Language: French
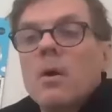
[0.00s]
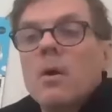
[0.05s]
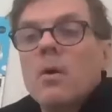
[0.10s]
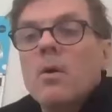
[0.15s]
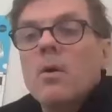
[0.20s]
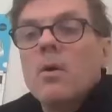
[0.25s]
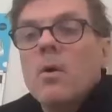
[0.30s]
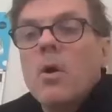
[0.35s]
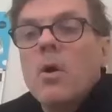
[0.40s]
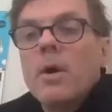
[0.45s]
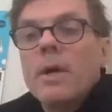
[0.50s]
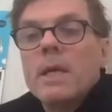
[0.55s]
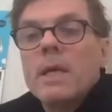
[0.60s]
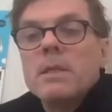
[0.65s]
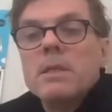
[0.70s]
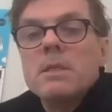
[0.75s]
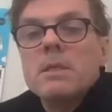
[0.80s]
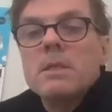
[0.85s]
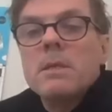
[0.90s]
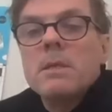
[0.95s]
euh,
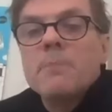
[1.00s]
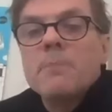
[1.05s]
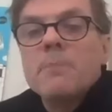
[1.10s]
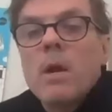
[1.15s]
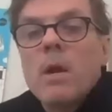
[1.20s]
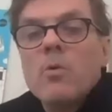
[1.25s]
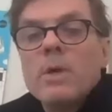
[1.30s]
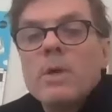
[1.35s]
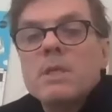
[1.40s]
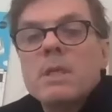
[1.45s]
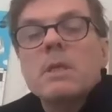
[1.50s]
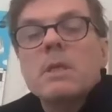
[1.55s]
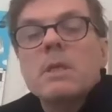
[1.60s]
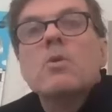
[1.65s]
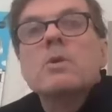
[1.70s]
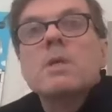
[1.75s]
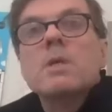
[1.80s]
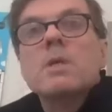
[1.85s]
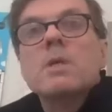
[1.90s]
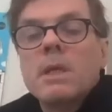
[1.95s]
organisé par le
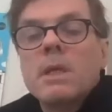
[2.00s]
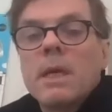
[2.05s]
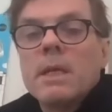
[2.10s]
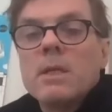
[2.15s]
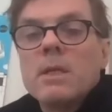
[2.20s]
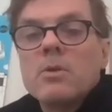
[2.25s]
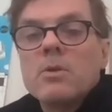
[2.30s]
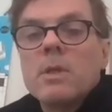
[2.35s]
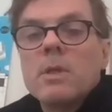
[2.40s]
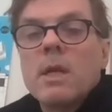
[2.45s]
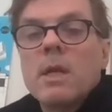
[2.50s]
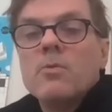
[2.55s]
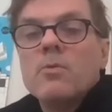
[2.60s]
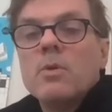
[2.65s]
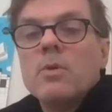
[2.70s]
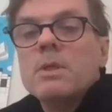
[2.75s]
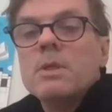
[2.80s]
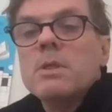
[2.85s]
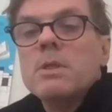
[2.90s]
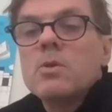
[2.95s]
SNE, le syndicat national
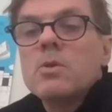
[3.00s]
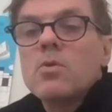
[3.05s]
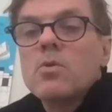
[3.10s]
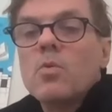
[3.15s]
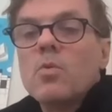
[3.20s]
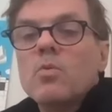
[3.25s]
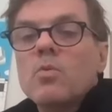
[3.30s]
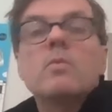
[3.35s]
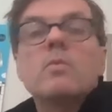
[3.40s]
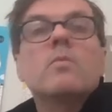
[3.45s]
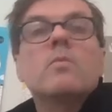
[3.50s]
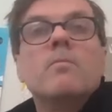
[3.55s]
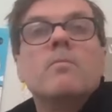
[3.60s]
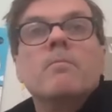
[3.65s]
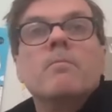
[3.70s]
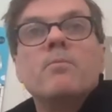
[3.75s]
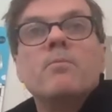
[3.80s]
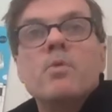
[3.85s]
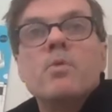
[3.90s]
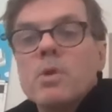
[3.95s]
de l'édition, où
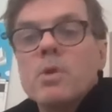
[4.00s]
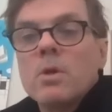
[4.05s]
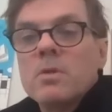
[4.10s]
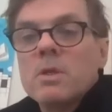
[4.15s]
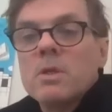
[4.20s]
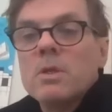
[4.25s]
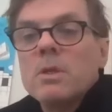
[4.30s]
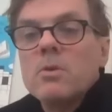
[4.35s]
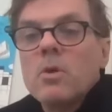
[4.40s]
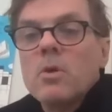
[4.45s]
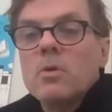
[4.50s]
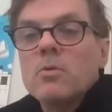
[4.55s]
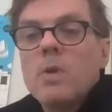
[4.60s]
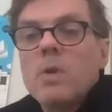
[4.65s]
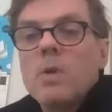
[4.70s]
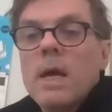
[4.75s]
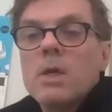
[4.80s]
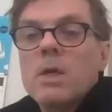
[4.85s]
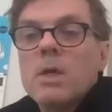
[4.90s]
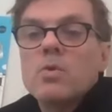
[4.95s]
plusieurs éditeurs de
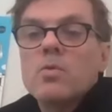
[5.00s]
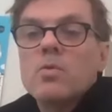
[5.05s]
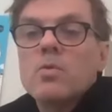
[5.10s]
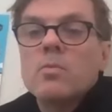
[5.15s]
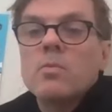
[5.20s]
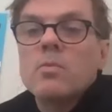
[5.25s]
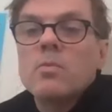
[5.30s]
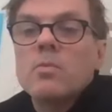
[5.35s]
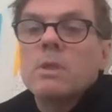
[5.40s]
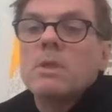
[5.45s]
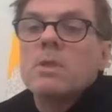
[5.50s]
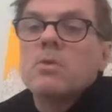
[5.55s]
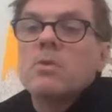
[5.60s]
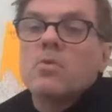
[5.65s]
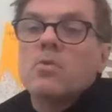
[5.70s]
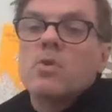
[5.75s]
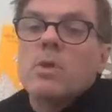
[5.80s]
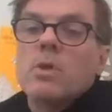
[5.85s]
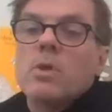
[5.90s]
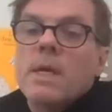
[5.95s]
la région,
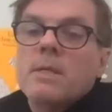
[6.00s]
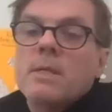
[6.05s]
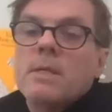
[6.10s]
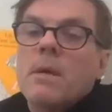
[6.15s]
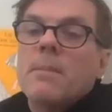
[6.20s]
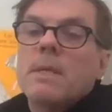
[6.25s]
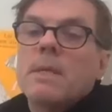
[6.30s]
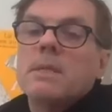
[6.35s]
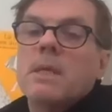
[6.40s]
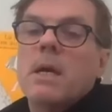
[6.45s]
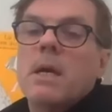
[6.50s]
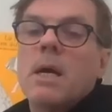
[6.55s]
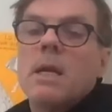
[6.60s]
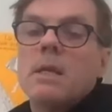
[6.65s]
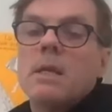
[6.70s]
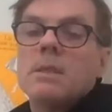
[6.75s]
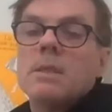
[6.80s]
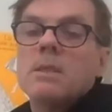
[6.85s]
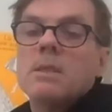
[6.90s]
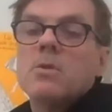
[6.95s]
l'édition jeunesse, Amatera,
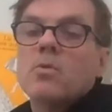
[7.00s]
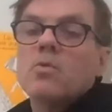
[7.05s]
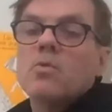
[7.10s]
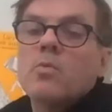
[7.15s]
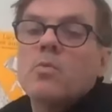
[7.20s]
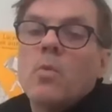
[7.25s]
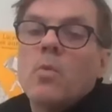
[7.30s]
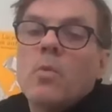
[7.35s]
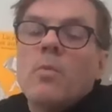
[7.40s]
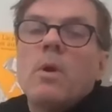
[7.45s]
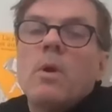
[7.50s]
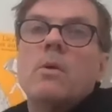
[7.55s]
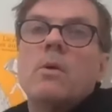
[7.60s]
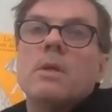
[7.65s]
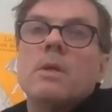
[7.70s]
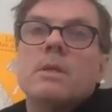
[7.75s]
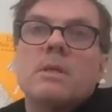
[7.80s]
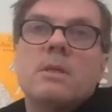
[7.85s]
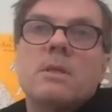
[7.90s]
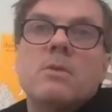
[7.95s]
les éditions du Mont Blanc,
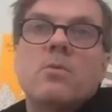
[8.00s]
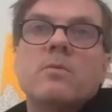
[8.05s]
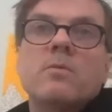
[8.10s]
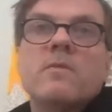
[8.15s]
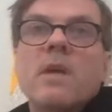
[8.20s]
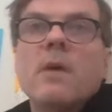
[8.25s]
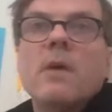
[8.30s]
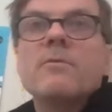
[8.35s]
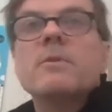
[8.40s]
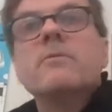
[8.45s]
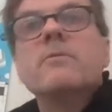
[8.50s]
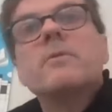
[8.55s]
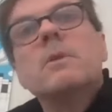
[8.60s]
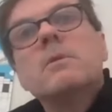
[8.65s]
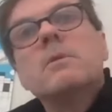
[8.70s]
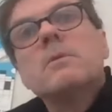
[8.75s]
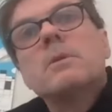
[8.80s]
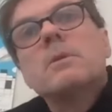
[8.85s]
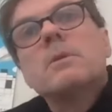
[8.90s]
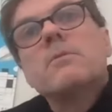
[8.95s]
les éditions Terre
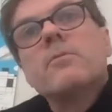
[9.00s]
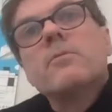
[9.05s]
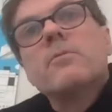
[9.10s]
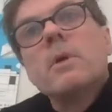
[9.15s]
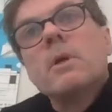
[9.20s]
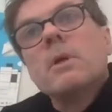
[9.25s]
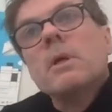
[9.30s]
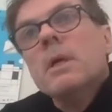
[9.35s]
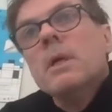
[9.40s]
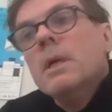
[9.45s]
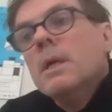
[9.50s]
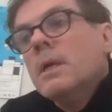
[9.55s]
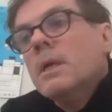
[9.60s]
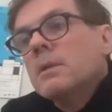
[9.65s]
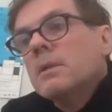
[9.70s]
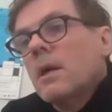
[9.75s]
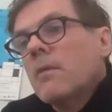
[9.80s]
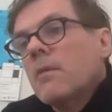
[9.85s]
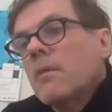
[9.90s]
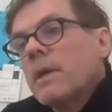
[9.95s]
Vivante, qui font un
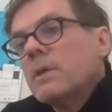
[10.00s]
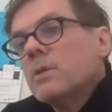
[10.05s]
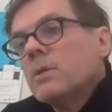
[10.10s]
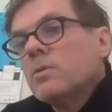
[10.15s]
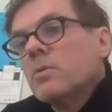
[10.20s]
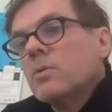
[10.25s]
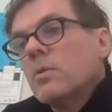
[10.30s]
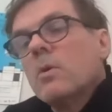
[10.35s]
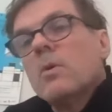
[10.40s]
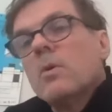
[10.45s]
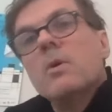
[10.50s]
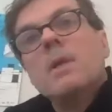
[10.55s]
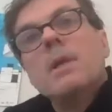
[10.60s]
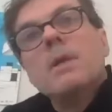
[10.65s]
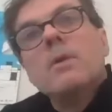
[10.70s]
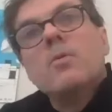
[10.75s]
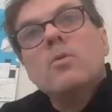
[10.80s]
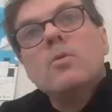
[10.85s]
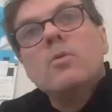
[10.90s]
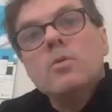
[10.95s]
travail sur euh,
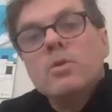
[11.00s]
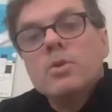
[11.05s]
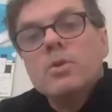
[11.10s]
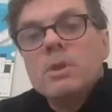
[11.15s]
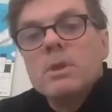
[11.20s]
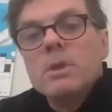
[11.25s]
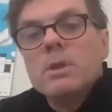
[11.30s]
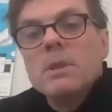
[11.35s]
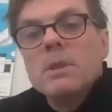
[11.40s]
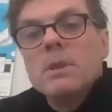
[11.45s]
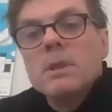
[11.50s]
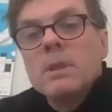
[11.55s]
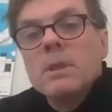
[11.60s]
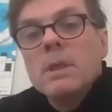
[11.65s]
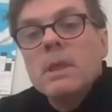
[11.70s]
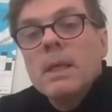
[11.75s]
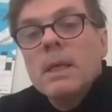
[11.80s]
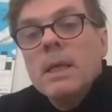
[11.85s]
l'écologie et